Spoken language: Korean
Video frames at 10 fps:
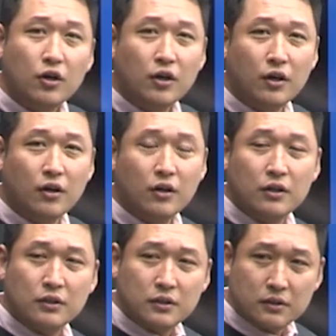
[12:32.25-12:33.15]
어,
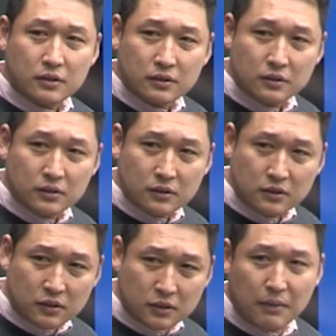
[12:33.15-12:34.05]

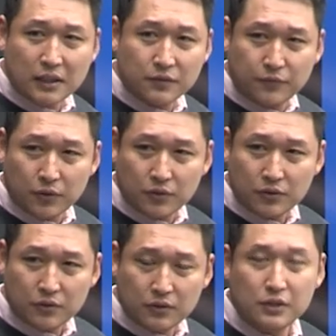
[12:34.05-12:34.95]

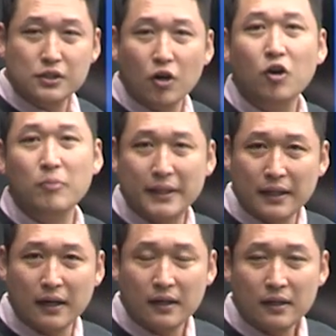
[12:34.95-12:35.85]
스마트폰을
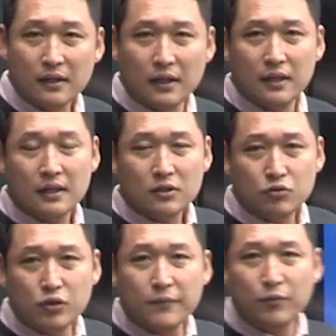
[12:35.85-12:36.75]
경험했다. 그러니까
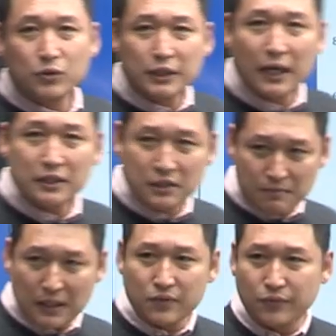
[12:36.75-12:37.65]
휴대폰이나
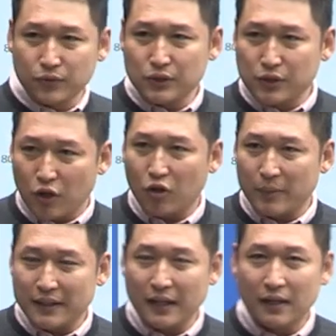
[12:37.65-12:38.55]
스마트폰을
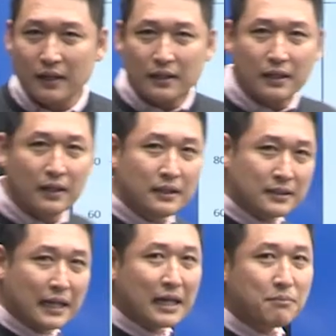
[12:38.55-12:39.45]
경험했다. 그러니까
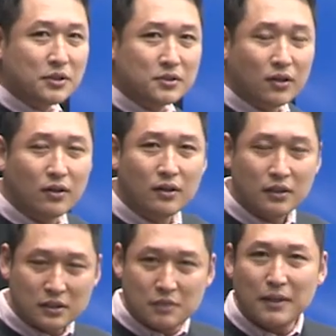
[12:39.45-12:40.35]
자라면서
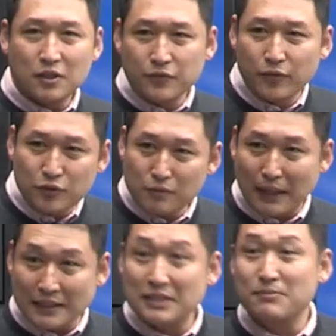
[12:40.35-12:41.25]
스마트폰을
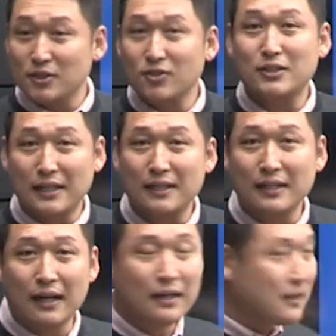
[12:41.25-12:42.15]
만지면서
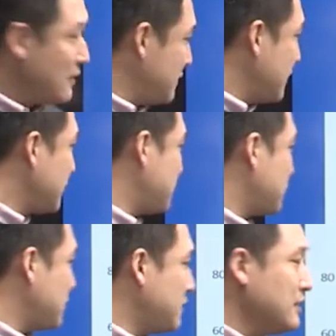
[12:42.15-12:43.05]
자랐다. 어,
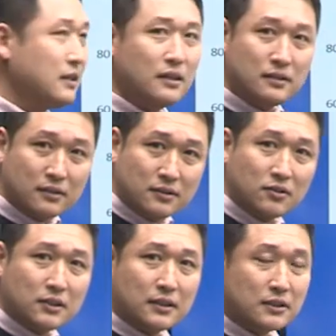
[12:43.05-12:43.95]
세대적인
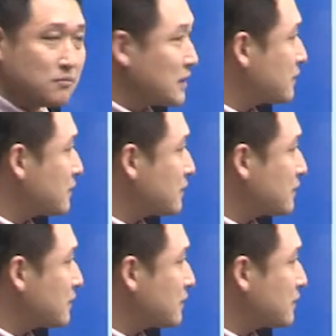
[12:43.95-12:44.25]
특성이 있겠습니다.